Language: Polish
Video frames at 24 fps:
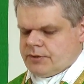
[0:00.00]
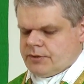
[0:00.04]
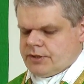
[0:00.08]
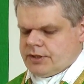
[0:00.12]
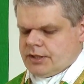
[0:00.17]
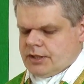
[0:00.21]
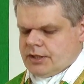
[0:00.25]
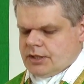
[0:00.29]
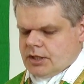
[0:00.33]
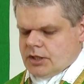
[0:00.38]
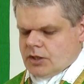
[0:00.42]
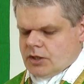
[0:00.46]

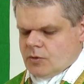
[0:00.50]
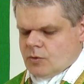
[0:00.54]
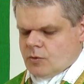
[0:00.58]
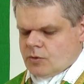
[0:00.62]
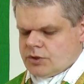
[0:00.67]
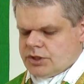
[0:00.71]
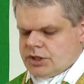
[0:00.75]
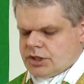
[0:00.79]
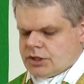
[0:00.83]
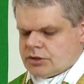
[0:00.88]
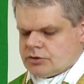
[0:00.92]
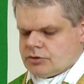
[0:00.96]
by
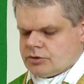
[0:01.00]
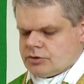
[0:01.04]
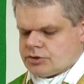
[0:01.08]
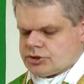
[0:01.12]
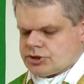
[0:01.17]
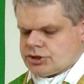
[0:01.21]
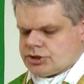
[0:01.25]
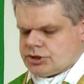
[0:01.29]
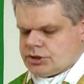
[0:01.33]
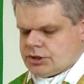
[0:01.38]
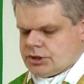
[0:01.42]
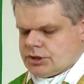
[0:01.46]

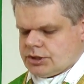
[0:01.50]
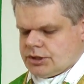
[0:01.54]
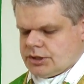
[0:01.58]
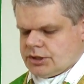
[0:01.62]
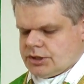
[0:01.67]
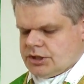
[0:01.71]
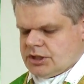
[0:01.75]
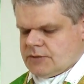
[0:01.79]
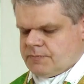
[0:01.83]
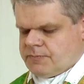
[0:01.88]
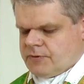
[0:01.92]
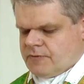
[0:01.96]
uniknąć tych
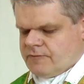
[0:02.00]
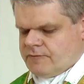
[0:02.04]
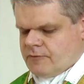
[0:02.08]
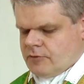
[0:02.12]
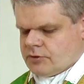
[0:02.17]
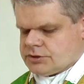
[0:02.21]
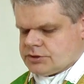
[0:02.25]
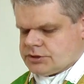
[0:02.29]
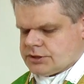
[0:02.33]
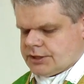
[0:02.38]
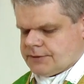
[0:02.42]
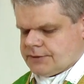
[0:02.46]

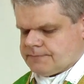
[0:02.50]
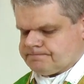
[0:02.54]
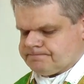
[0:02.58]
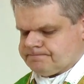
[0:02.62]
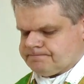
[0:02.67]
niepowodzeń.